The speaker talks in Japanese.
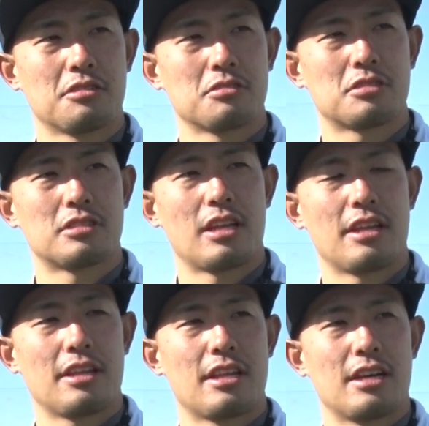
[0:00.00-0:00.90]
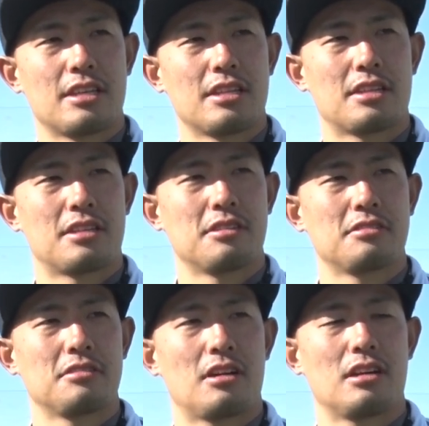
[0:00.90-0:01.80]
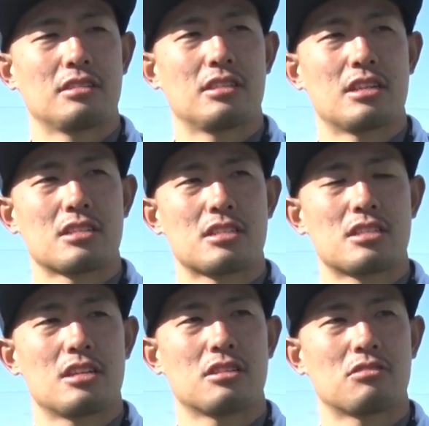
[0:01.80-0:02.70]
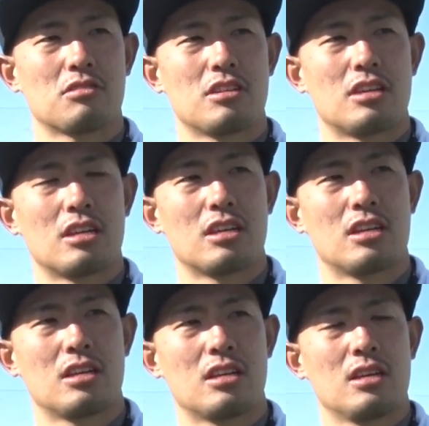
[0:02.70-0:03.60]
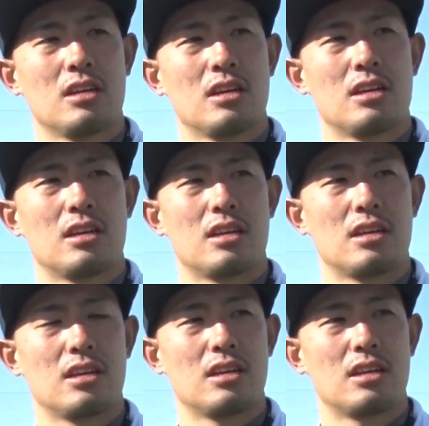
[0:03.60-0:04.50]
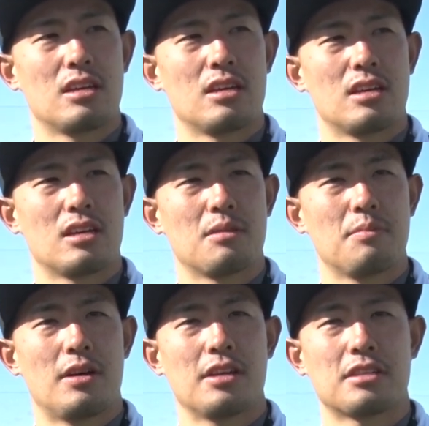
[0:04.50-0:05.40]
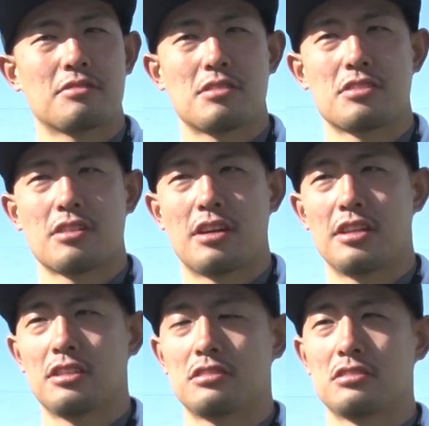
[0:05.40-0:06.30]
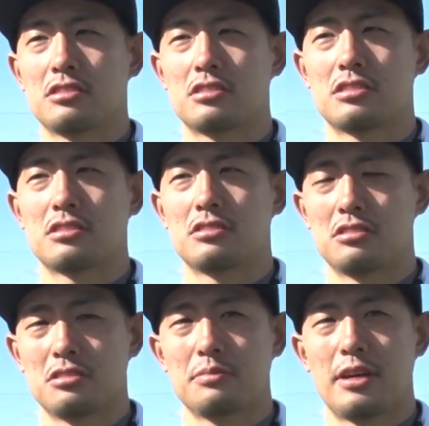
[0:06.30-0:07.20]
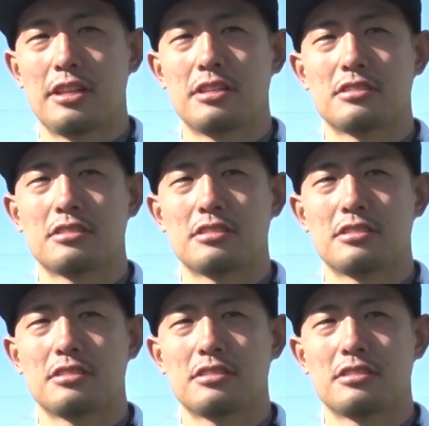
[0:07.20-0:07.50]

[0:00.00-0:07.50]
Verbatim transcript: クロス出れないっていう判断した後に、うんえー、まあ、相手の選手がヘディングする、まあ、ヘディ